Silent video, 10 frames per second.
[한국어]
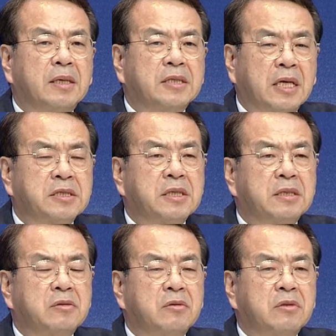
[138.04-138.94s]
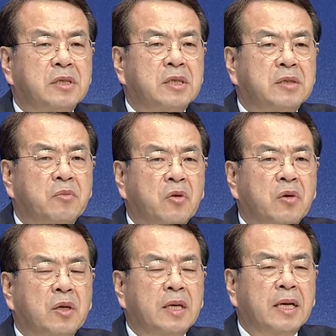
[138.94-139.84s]
사실 또 이
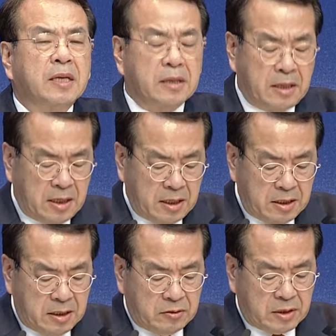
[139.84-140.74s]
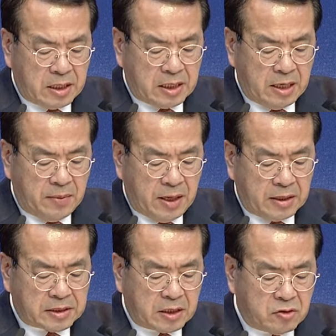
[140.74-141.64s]
목요일 날 우리가 예배
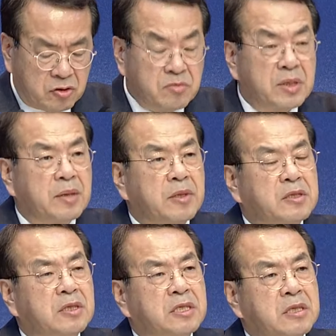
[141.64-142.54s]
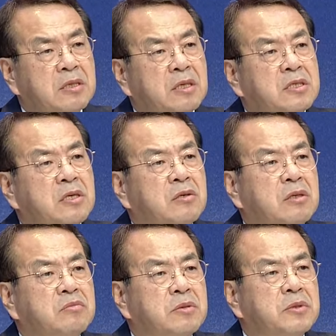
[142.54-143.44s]
행사를 준비하면서 신경이
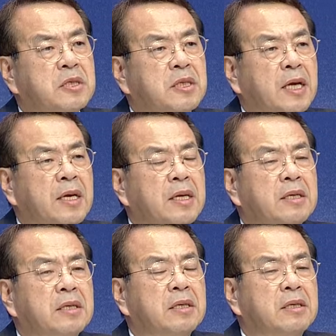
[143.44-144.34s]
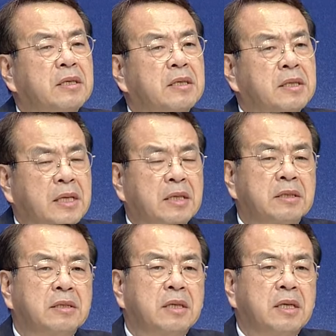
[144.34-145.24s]
쓰였던 부분인데
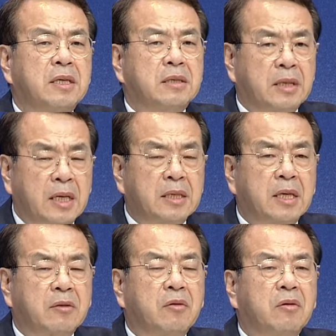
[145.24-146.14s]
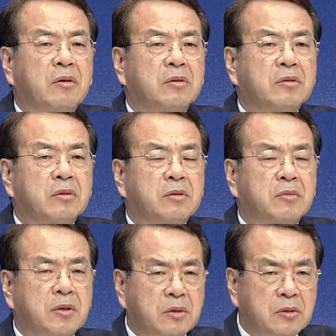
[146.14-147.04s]
일단은 내일하고 또
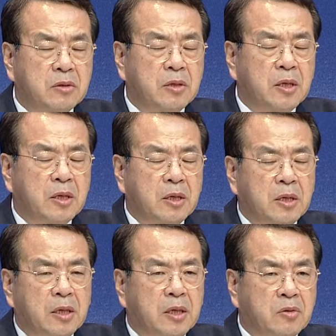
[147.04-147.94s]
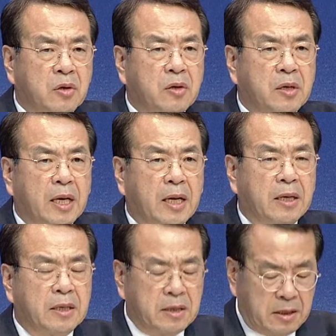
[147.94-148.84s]
뭐 토요일
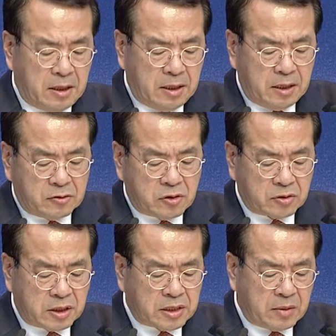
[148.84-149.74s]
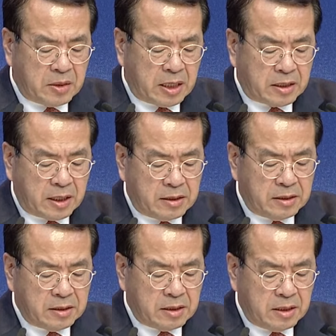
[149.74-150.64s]
날 구속사 세미나
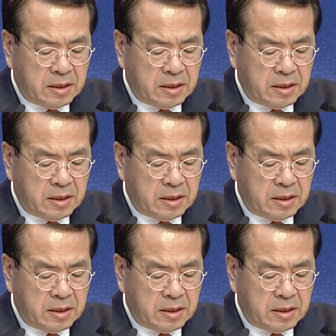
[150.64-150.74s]
때는